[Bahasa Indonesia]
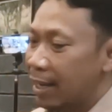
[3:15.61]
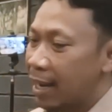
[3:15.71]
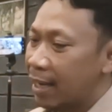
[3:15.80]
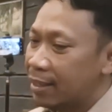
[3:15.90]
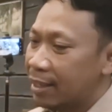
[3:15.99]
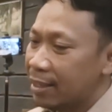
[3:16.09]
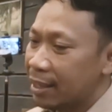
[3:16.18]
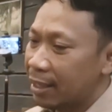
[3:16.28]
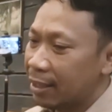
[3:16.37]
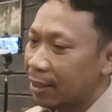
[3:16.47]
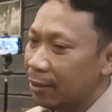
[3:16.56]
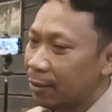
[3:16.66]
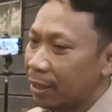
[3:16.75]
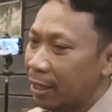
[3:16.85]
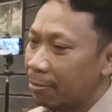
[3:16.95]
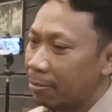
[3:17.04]
ada satu
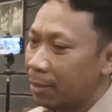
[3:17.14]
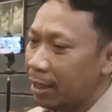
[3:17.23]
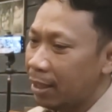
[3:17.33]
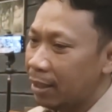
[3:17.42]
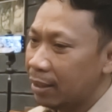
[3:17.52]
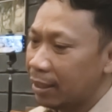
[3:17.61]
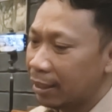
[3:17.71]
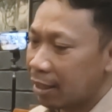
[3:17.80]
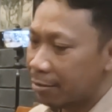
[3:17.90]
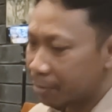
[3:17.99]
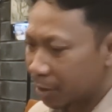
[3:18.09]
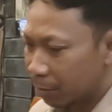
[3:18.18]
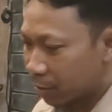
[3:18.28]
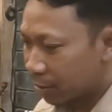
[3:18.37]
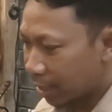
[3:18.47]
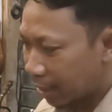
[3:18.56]
nama tadi kamu
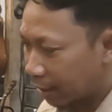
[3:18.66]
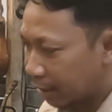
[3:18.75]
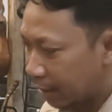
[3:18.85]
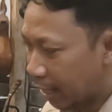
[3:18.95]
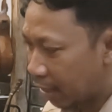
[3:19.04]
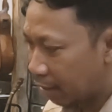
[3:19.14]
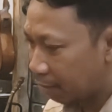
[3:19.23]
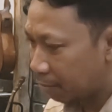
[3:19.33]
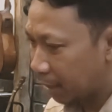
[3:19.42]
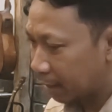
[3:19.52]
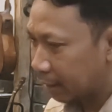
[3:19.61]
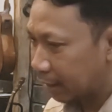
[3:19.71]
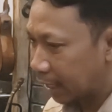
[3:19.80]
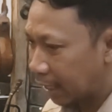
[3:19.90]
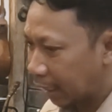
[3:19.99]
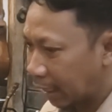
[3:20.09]
menyebut Sang Hyang
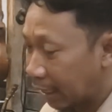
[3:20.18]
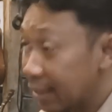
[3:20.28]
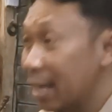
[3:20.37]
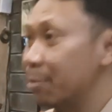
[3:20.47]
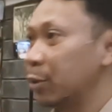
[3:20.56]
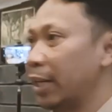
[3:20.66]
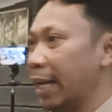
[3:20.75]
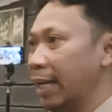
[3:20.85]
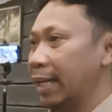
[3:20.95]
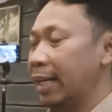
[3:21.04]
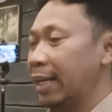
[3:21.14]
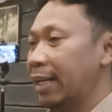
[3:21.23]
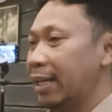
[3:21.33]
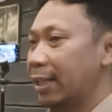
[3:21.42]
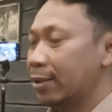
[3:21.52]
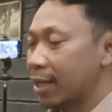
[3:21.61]
Batara Samudra.
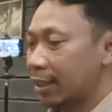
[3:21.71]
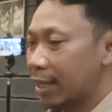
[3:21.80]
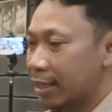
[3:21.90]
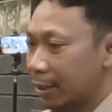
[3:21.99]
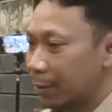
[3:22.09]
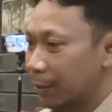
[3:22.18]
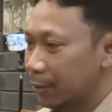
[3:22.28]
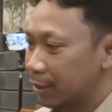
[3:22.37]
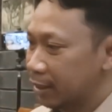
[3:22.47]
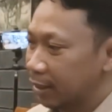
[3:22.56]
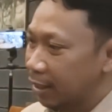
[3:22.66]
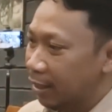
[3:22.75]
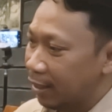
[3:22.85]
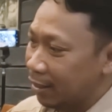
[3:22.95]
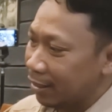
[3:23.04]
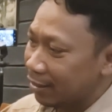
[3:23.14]
Itu saya tanya dulu.
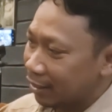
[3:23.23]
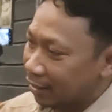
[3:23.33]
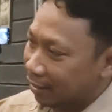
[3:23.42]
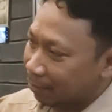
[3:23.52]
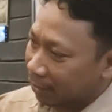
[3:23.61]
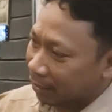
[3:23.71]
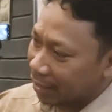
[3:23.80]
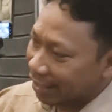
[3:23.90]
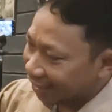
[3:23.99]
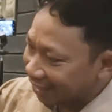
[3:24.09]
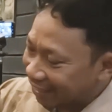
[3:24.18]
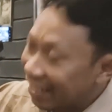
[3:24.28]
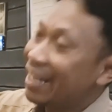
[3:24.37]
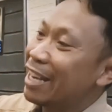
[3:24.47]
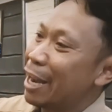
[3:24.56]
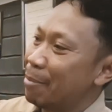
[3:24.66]
Jadi pertanyaan ini
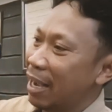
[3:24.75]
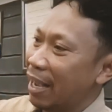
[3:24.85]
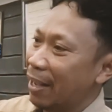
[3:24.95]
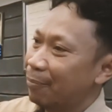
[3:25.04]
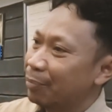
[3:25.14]
ada nama.